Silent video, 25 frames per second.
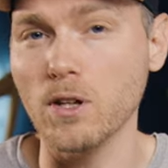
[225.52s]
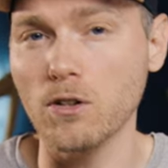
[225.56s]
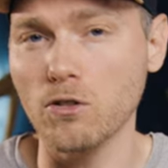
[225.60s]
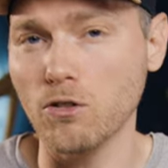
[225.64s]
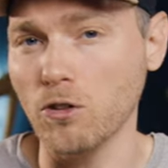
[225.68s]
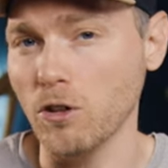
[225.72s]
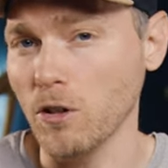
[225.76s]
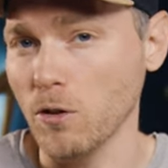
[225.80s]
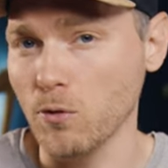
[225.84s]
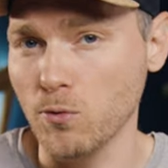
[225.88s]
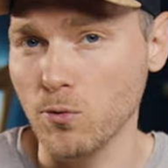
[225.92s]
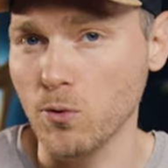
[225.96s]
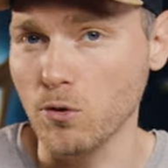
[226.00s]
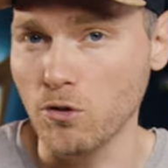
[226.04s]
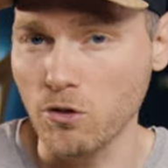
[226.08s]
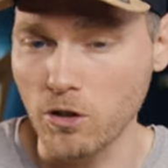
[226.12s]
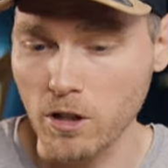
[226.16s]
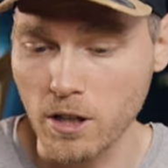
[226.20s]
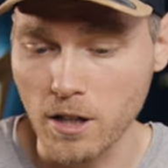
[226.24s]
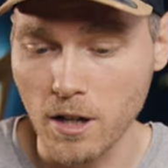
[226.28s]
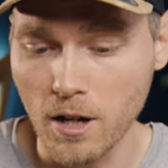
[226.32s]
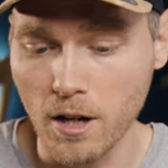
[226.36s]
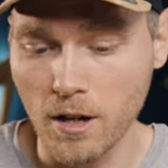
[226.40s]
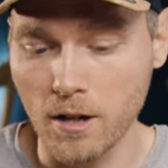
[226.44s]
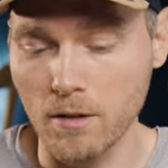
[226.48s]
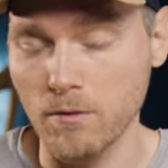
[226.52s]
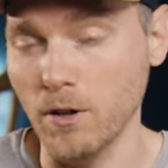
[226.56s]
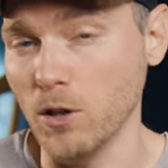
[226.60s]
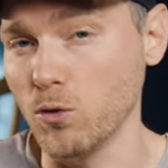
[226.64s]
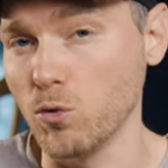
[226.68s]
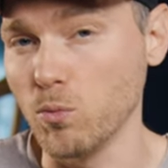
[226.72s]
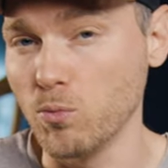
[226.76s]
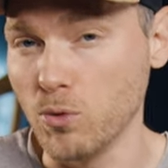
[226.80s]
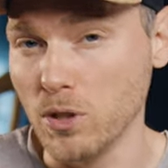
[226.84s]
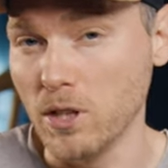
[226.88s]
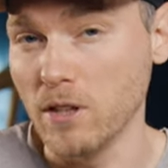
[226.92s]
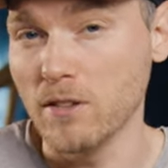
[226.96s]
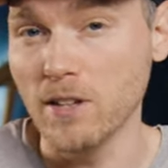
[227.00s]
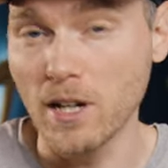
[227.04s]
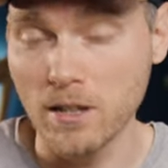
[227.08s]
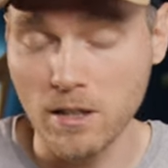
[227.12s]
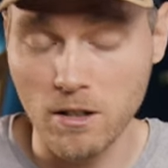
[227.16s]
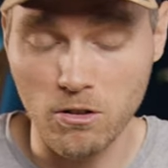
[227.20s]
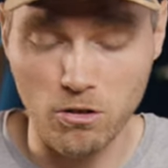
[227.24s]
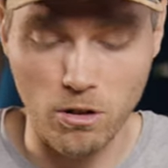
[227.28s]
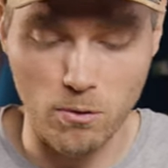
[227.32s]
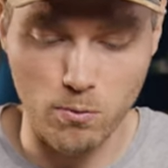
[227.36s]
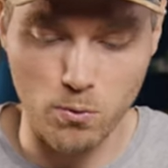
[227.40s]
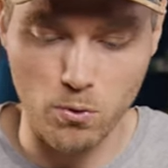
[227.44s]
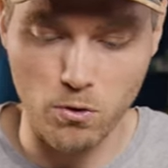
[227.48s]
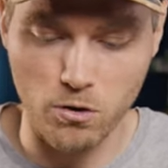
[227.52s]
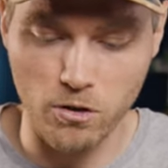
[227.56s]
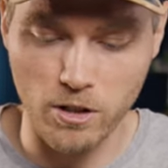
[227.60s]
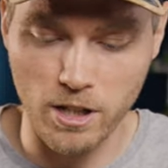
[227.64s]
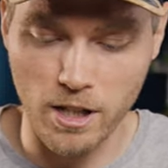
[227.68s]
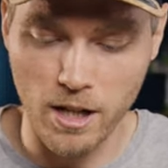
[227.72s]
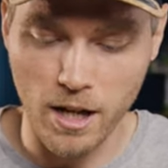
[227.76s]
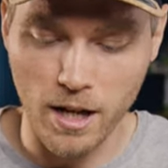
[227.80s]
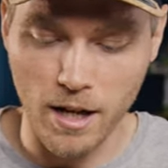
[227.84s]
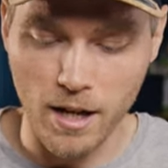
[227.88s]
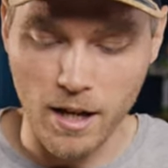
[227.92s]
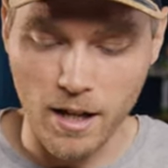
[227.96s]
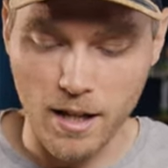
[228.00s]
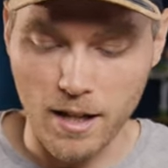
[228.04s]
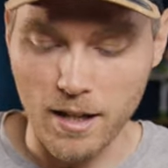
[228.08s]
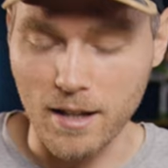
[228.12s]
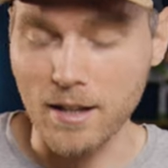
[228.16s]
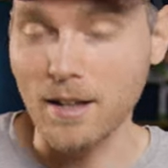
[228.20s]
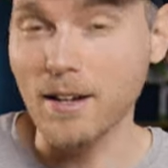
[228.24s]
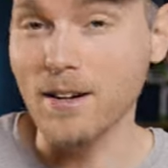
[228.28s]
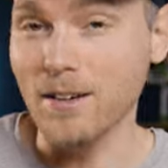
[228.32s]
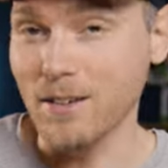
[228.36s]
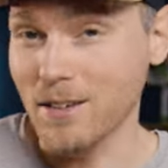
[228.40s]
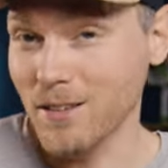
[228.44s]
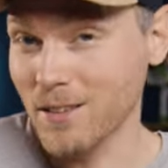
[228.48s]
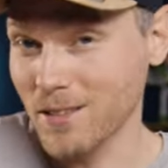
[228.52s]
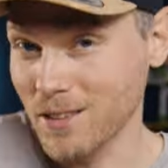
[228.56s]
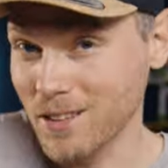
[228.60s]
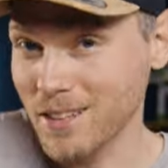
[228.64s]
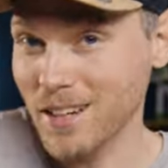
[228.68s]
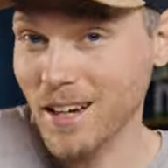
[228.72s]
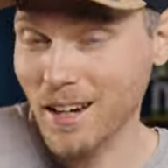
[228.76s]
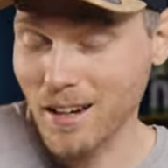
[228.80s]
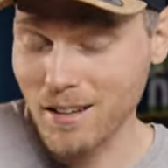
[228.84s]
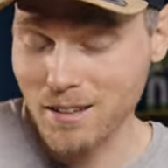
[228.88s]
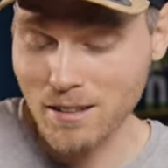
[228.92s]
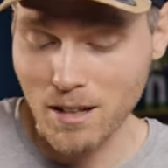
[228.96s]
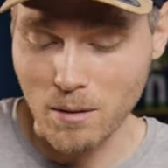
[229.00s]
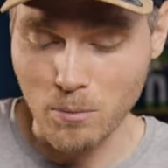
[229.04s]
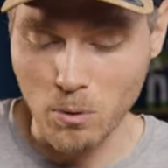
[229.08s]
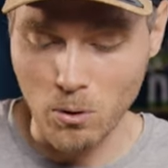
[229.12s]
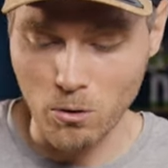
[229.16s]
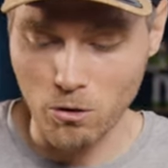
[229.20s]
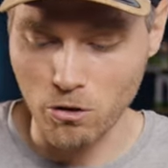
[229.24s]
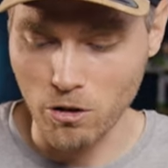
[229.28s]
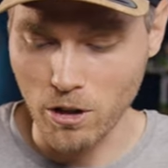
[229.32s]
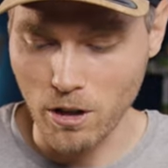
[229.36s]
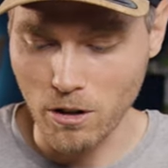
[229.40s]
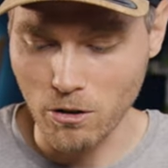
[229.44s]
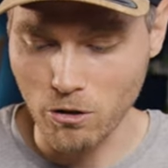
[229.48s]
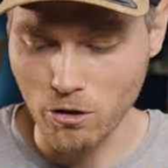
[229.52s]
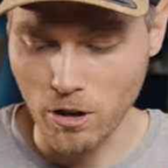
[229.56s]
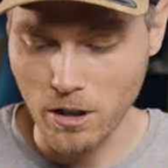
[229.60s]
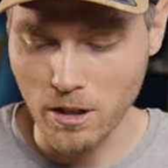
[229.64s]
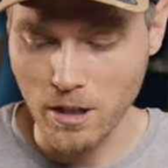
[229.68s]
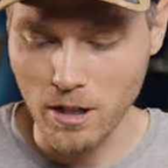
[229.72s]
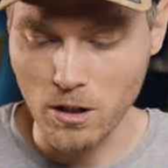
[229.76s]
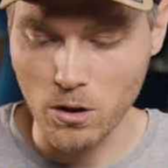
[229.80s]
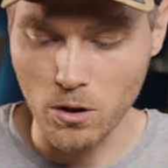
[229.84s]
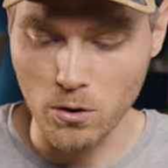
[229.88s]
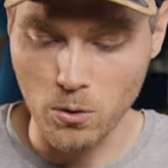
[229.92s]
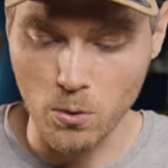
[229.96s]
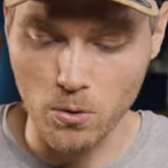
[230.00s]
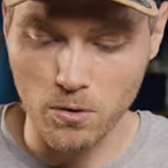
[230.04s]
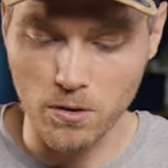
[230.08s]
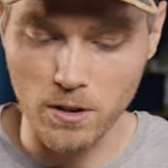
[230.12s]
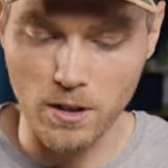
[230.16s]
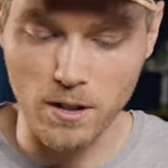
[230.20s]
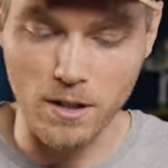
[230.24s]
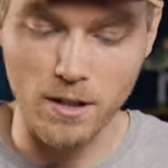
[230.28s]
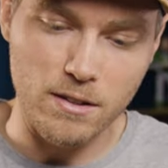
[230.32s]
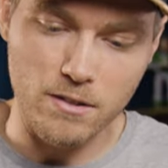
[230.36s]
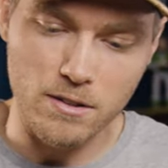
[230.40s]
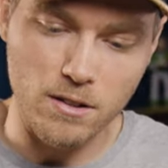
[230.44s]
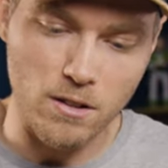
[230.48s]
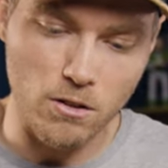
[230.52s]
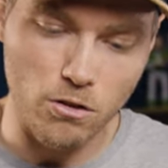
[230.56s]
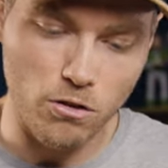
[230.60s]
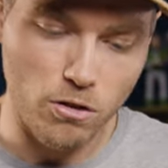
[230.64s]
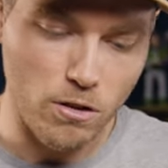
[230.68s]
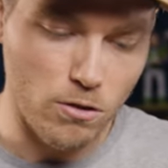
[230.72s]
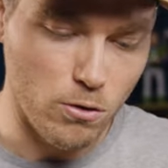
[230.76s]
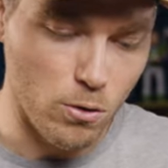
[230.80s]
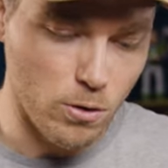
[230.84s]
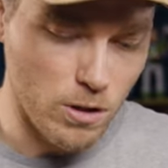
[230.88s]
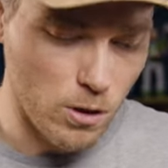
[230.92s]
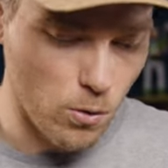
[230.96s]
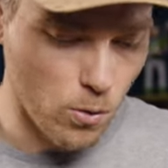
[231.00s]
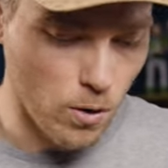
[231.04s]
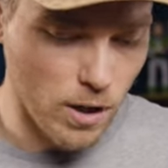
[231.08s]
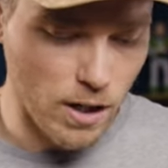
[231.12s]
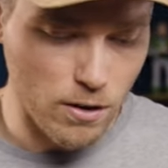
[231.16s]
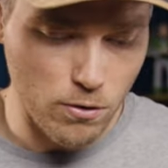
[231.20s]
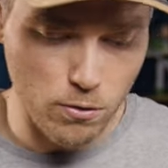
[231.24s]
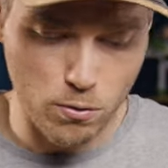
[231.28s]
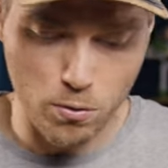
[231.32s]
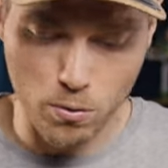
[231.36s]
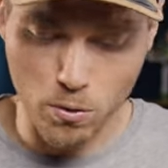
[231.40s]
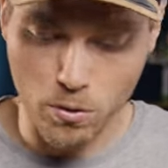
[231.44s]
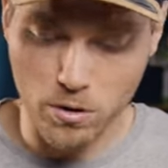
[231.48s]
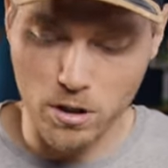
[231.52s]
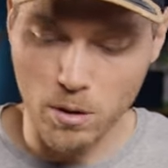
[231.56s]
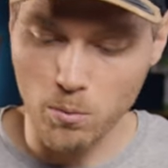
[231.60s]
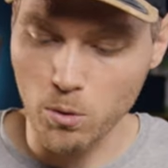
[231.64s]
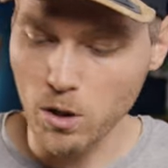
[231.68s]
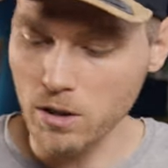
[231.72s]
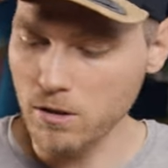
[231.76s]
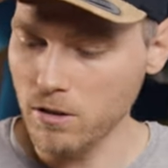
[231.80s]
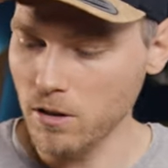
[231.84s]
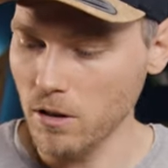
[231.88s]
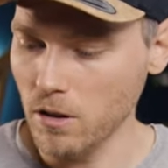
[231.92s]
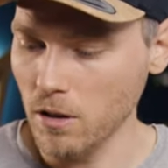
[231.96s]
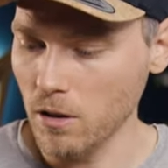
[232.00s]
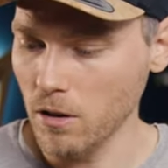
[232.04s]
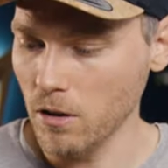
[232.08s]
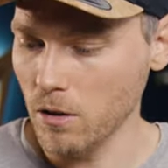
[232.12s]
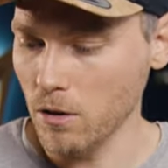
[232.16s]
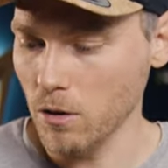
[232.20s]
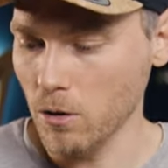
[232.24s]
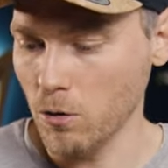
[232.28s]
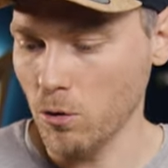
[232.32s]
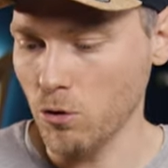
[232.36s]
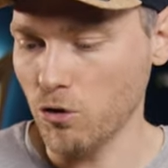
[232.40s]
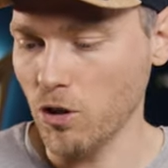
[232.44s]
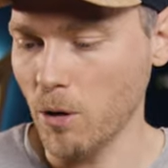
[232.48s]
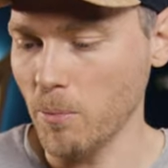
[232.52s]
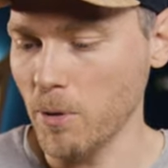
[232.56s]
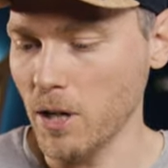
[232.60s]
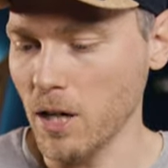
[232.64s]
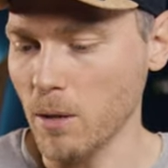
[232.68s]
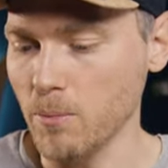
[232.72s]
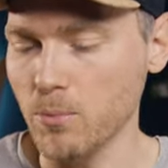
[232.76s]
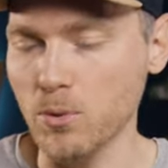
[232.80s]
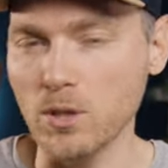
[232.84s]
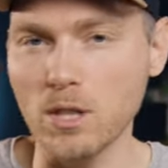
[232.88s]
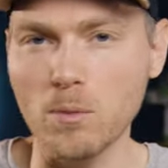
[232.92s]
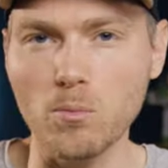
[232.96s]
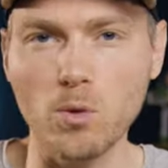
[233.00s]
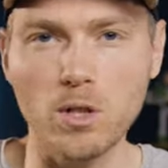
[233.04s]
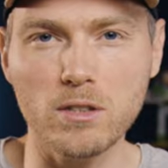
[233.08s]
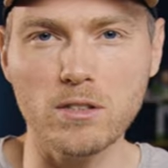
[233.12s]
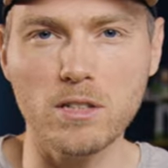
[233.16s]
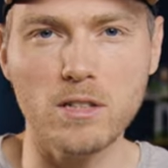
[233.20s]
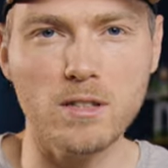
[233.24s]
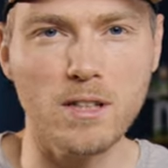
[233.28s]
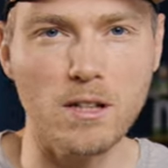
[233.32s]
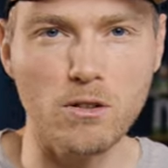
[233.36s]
fait chez Fuji, enfin depuis des années chez Fuji et euh, très récemment chez, Nikon aussi. Ici, chez Sony, on reste sur des boîtiers euh, que j'appelle un peu des boîtiers